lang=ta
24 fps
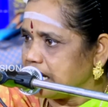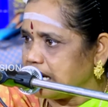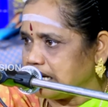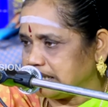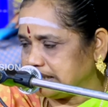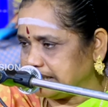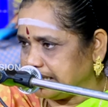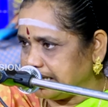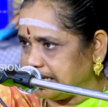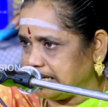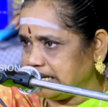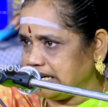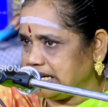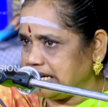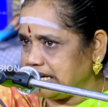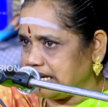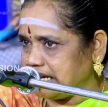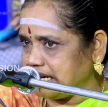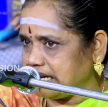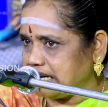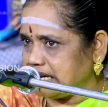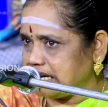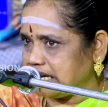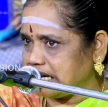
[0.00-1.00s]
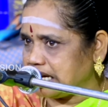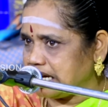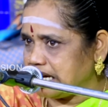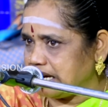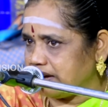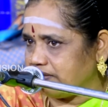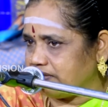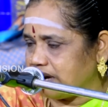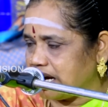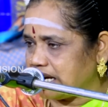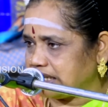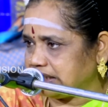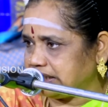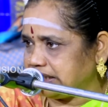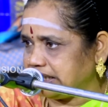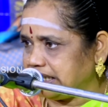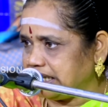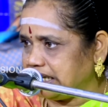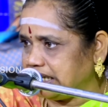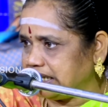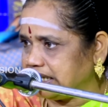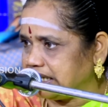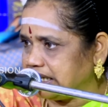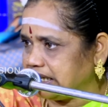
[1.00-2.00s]
அது என்ன
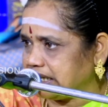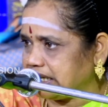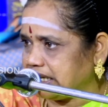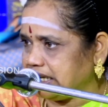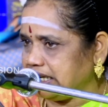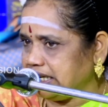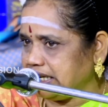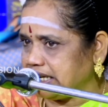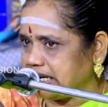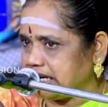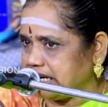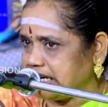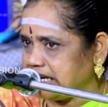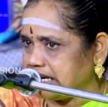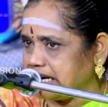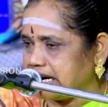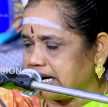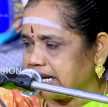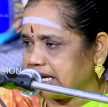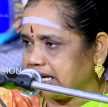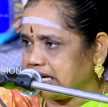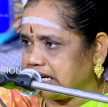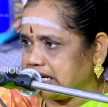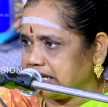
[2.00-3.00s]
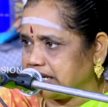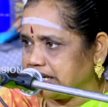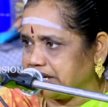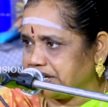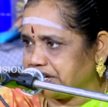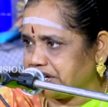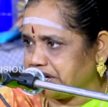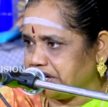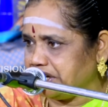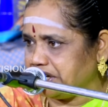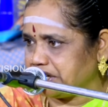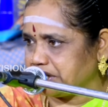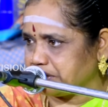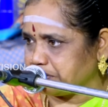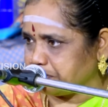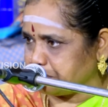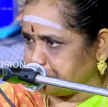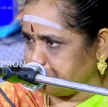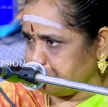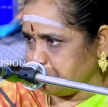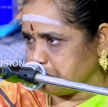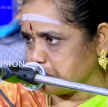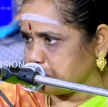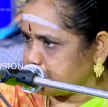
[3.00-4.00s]
வார்த்தையில் இருக்குது என்ன நடையில் இருக்குன்றது
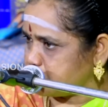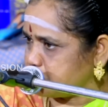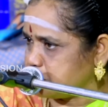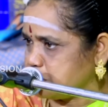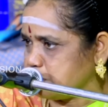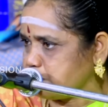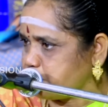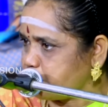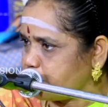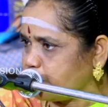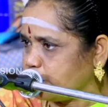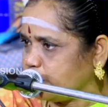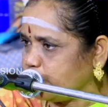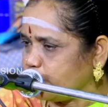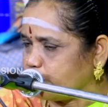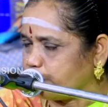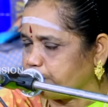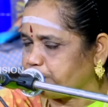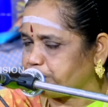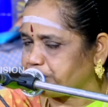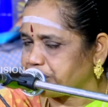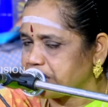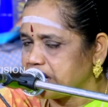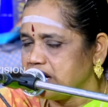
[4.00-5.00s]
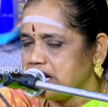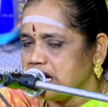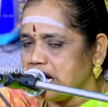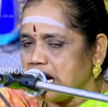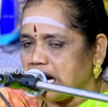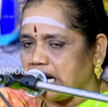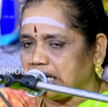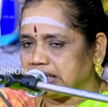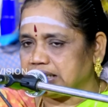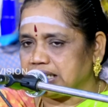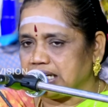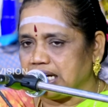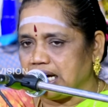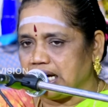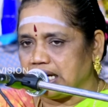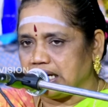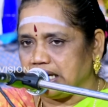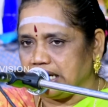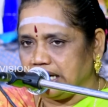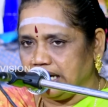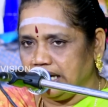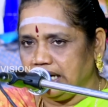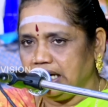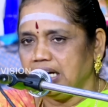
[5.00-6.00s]
வந்து உங்களுக்கு வந்து புரியும்
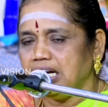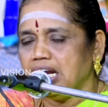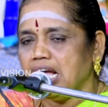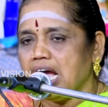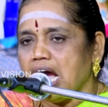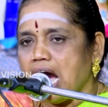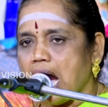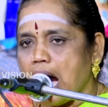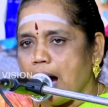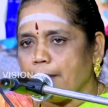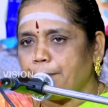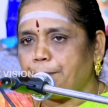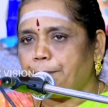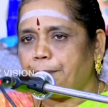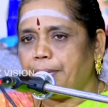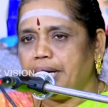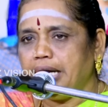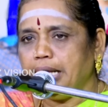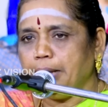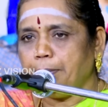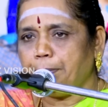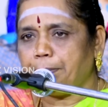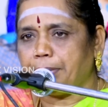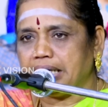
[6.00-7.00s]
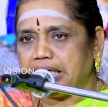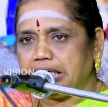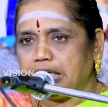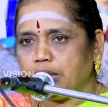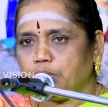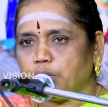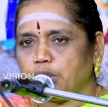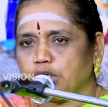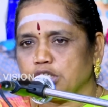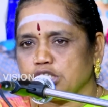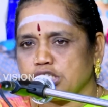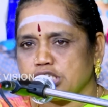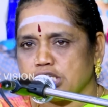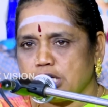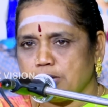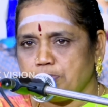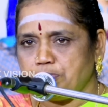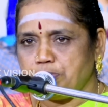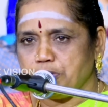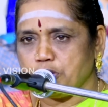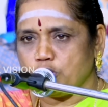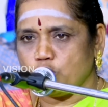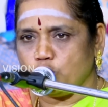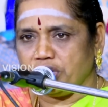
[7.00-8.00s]
அதனால் அப்படிப்பட்ட ஒரு
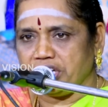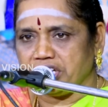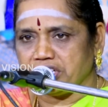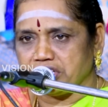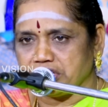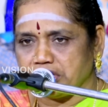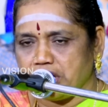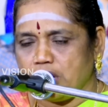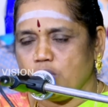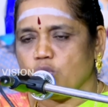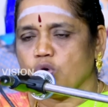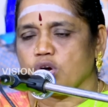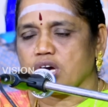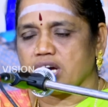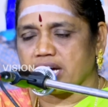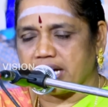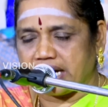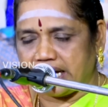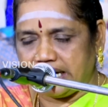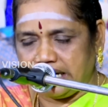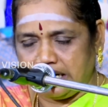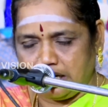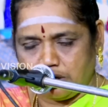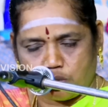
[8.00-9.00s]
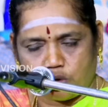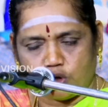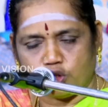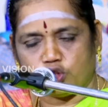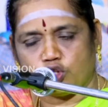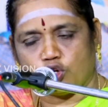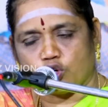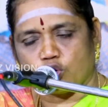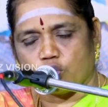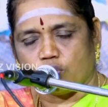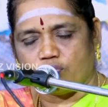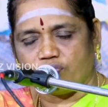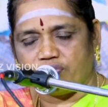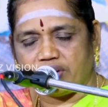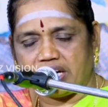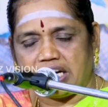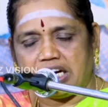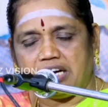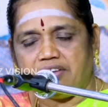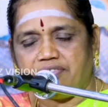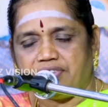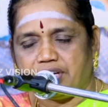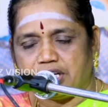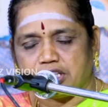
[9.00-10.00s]
சிறப்புக்குரியது தான் உங்கள் கையில் கொடுத்துருக்கோம்
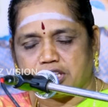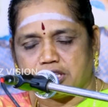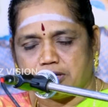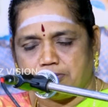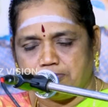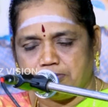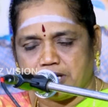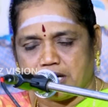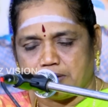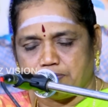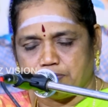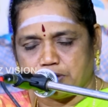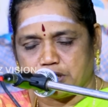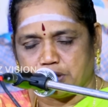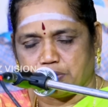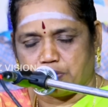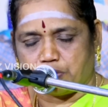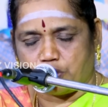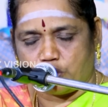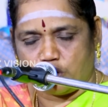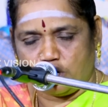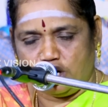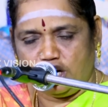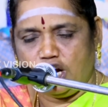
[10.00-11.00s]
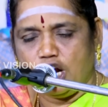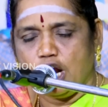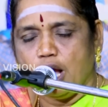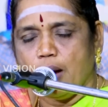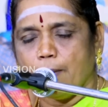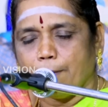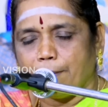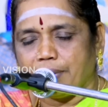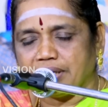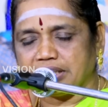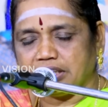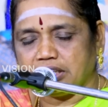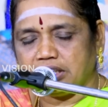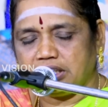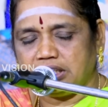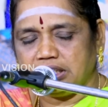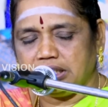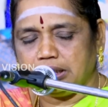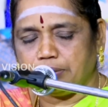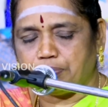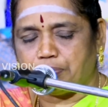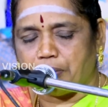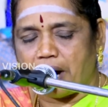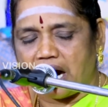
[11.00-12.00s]
வேல் விருத்தம் என்பது பொருள் பத்து
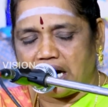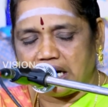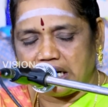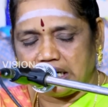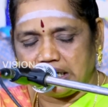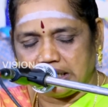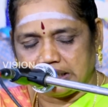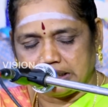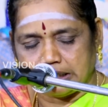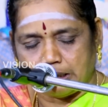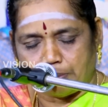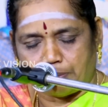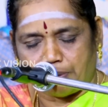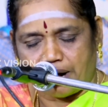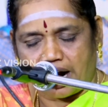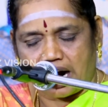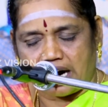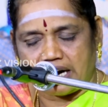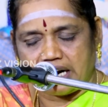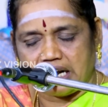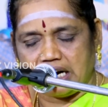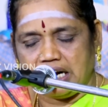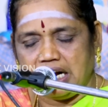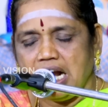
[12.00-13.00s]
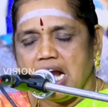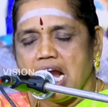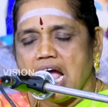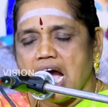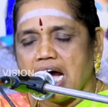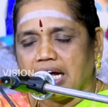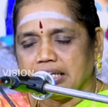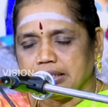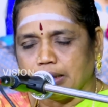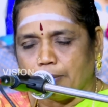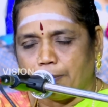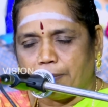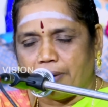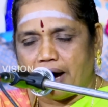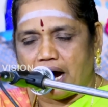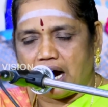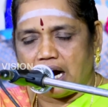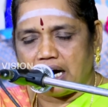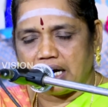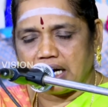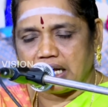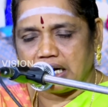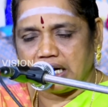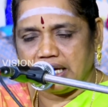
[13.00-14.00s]
பாடல் அந்த பாடல் அந்த
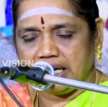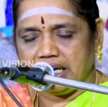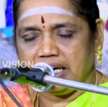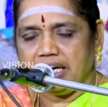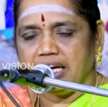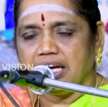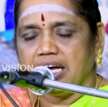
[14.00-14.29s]
பாடலை